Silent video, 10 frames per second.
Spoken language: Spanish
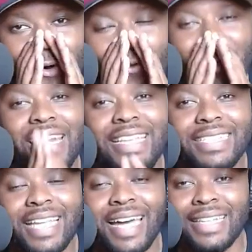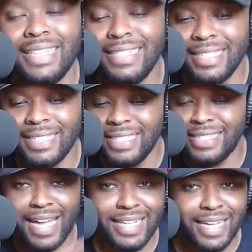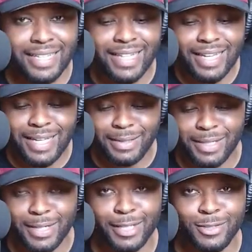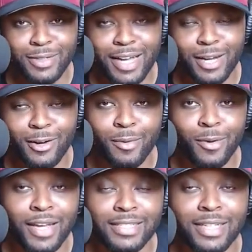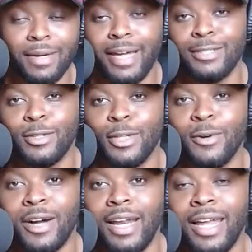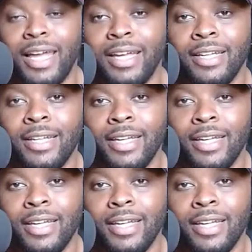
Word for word: una lista de artistas de talla, talla internacional, como lo es el maestro Diego Galé,